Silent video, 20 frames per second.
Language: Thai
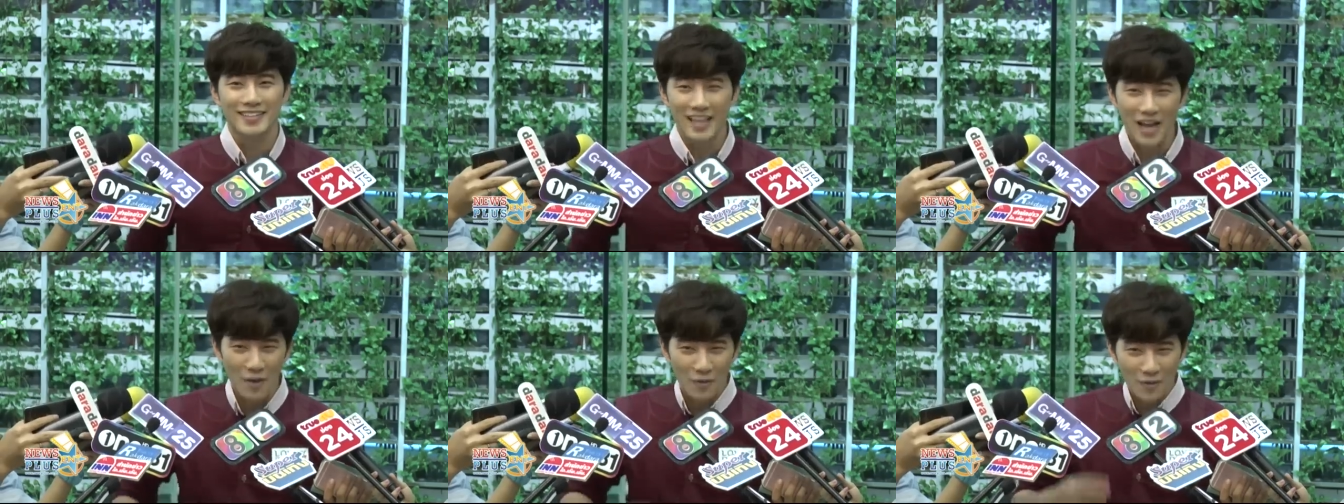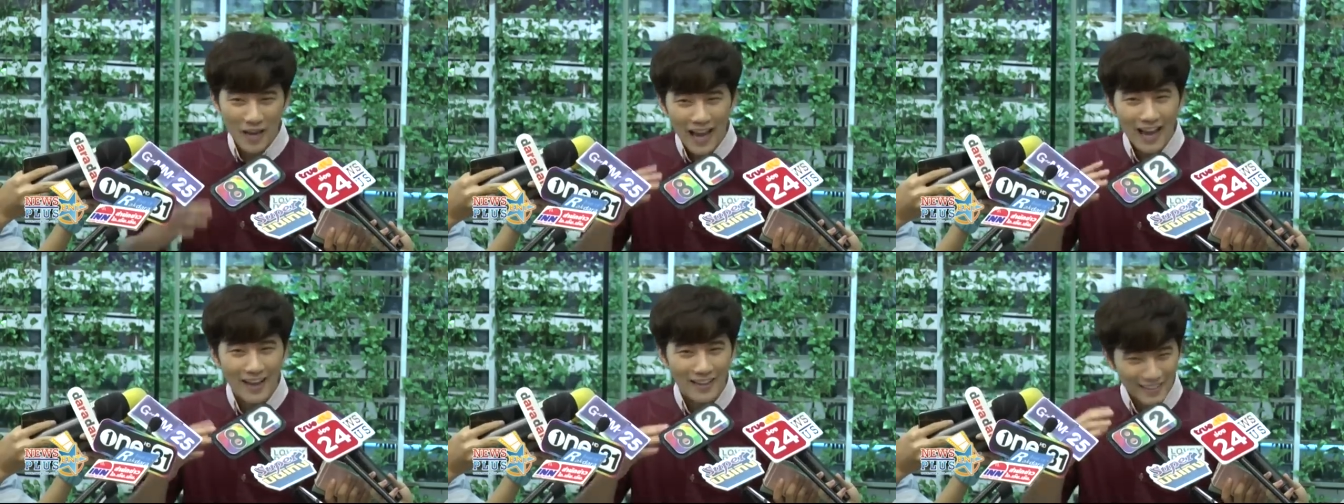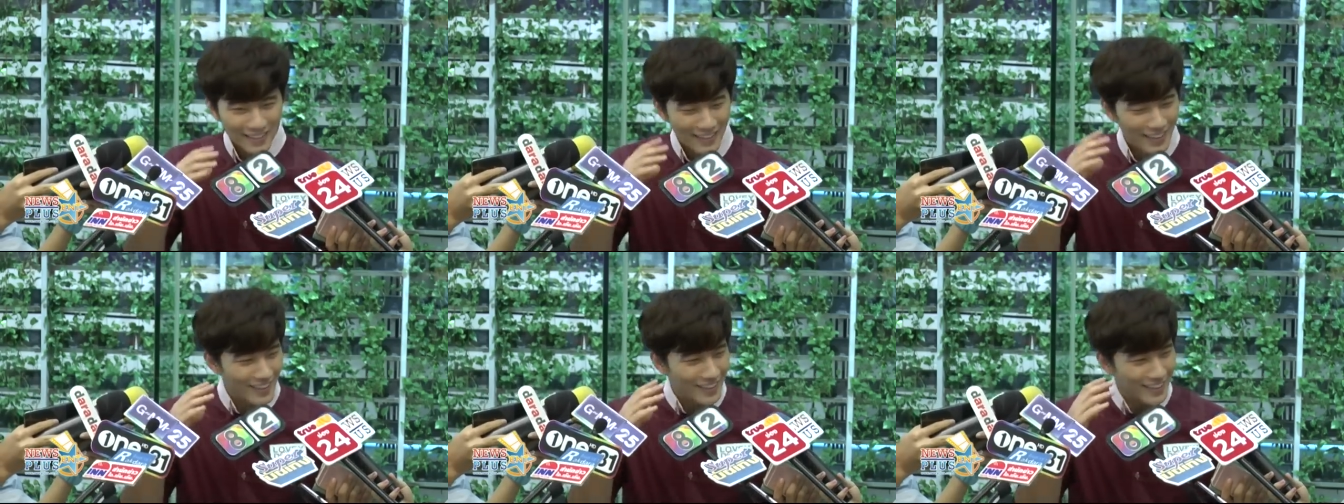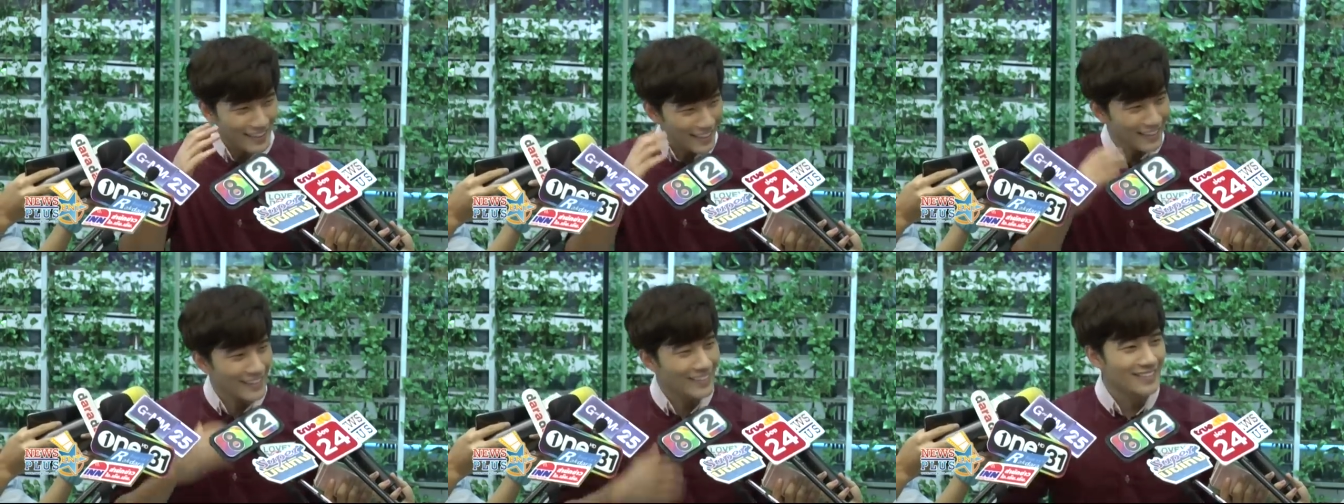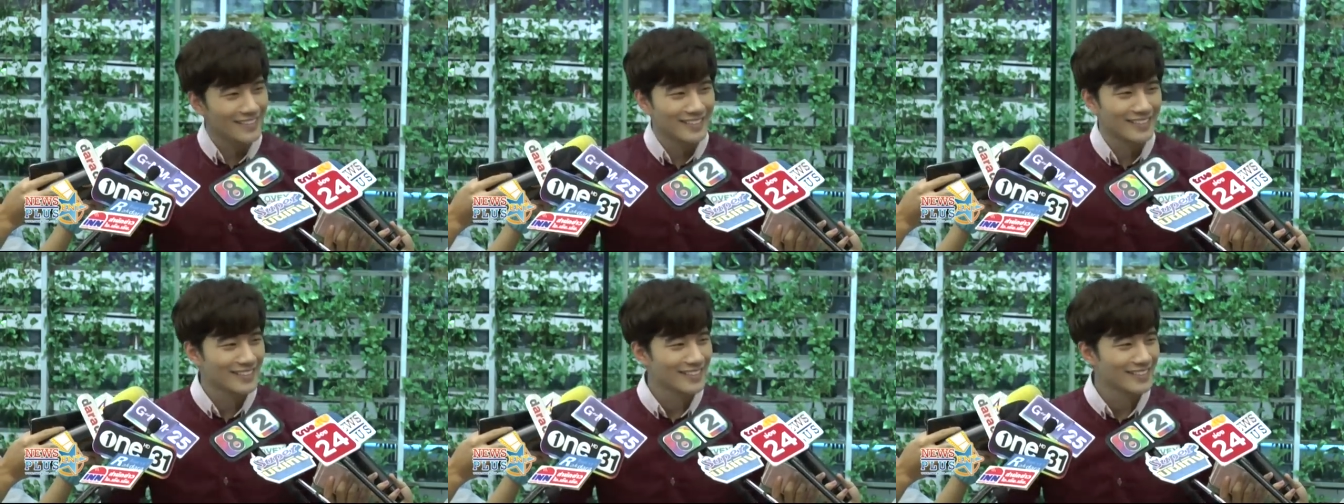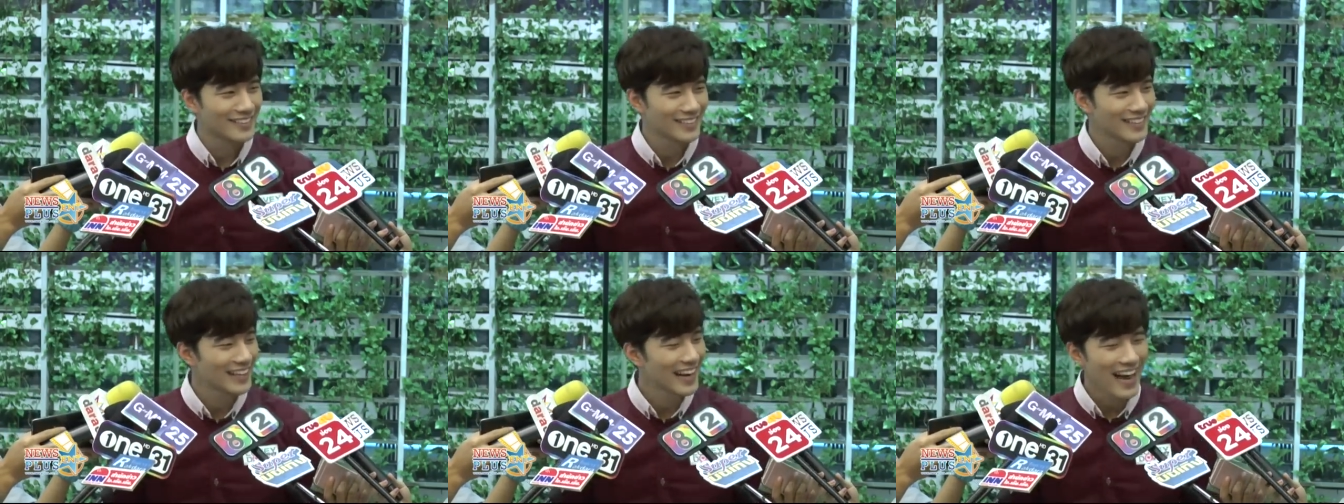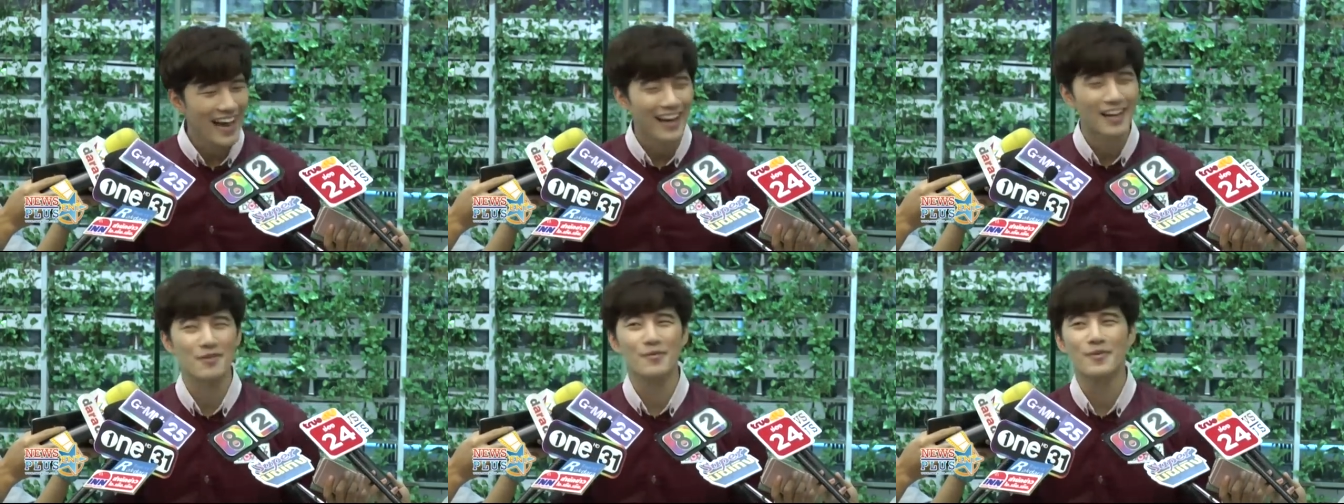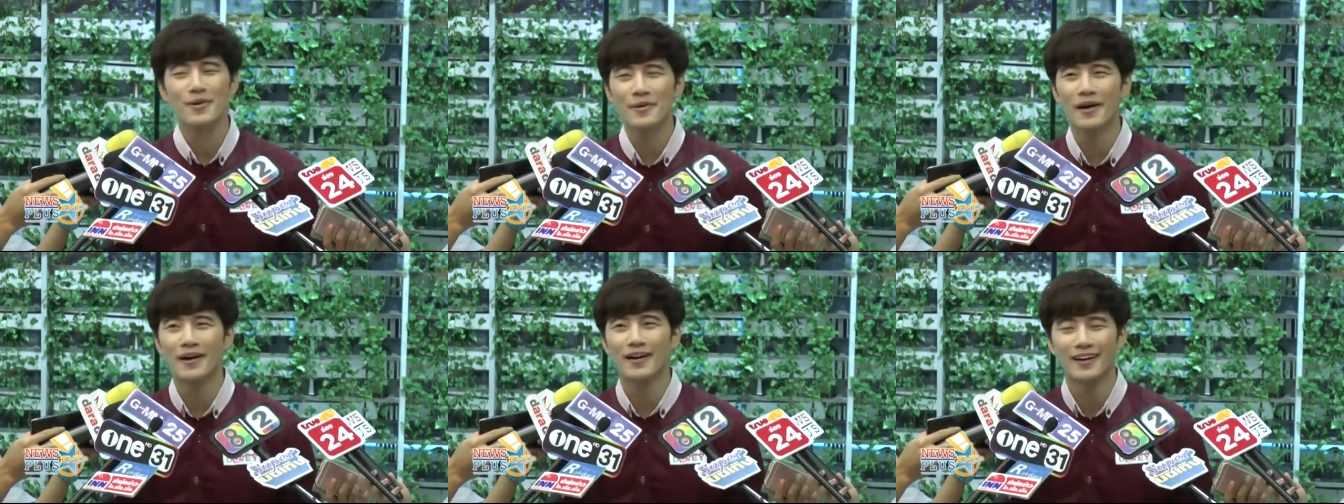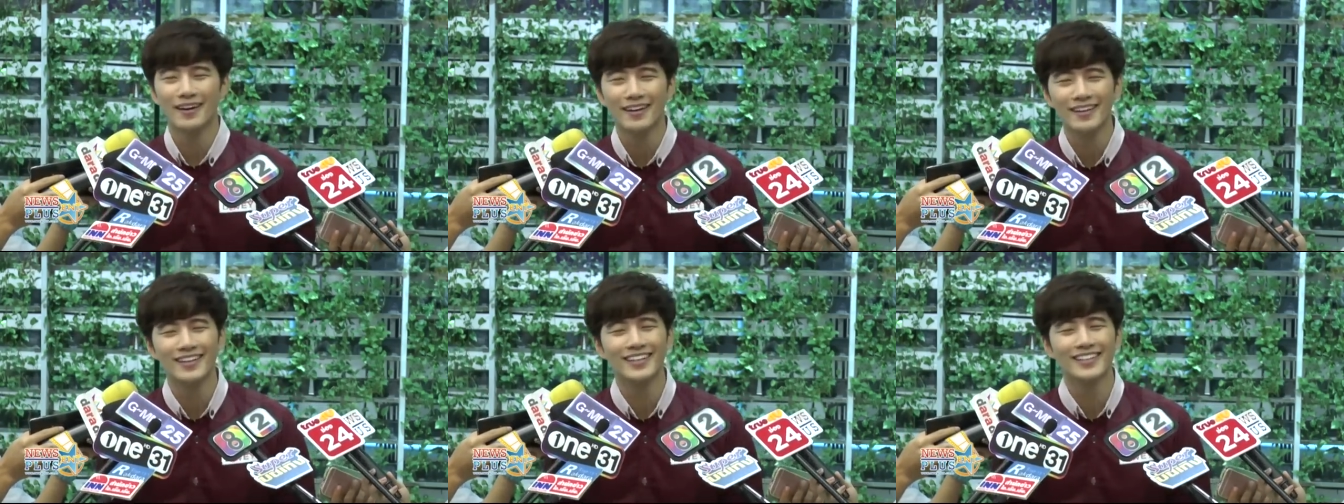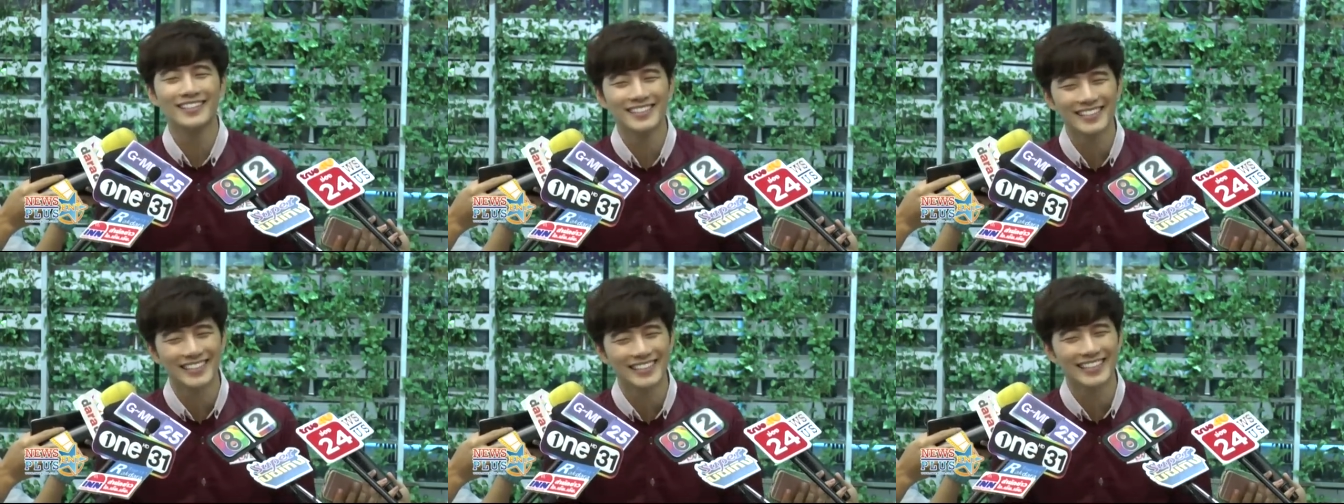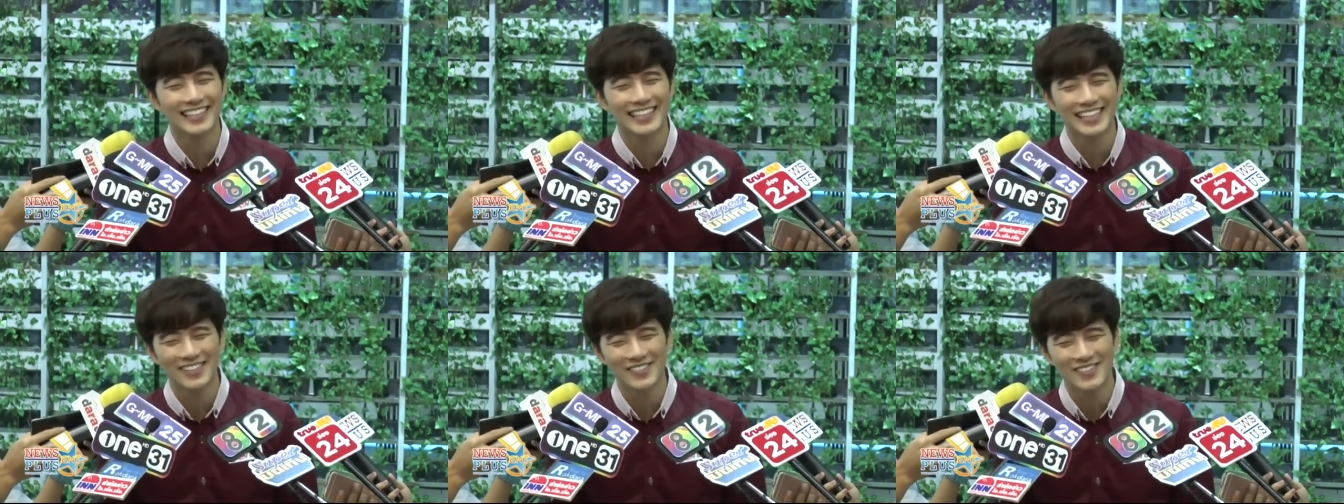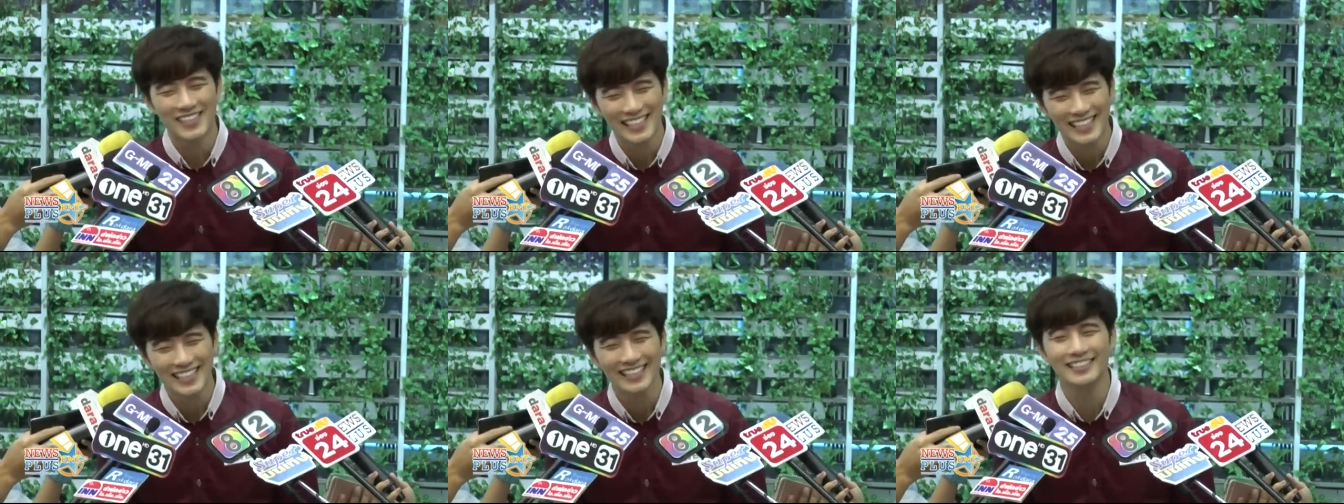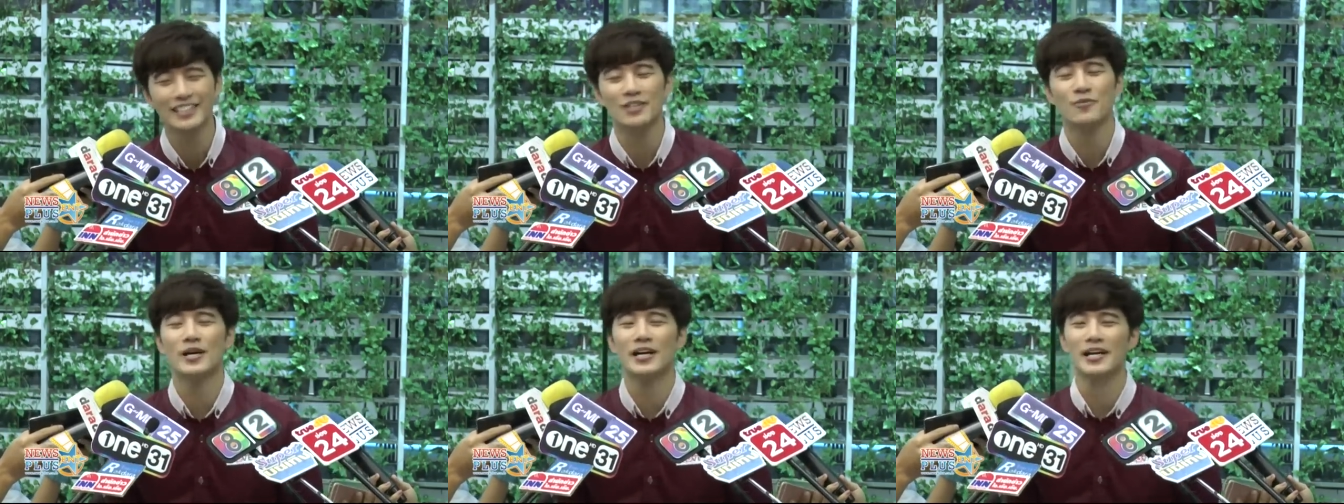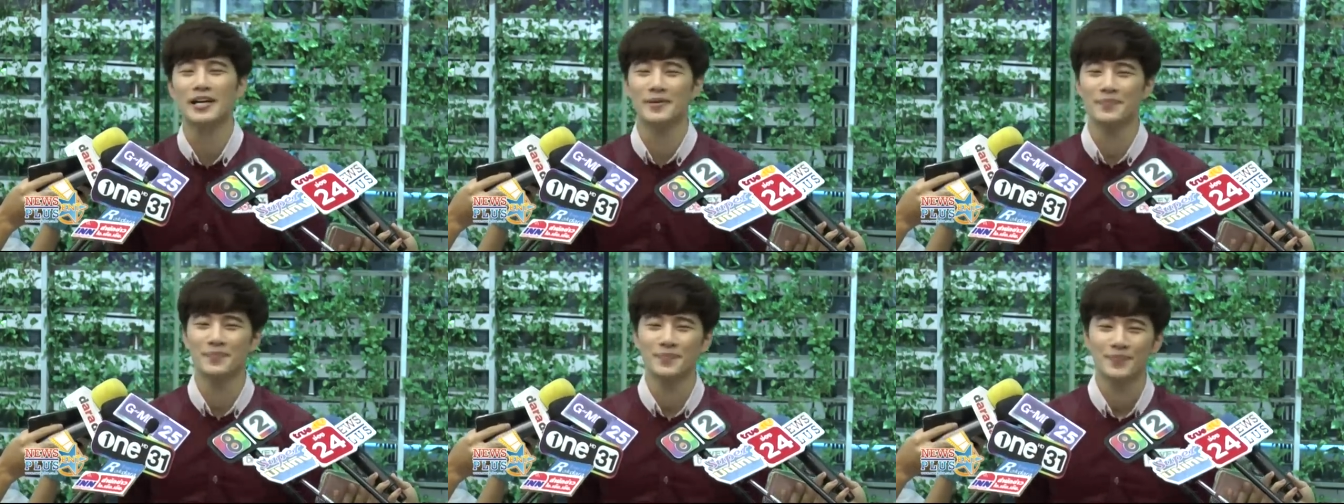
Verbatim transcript: แถวหน้าข้างข้างข้างหน้าเลยพี่แบบ อ๋อ เสียดายมากแต่ว่า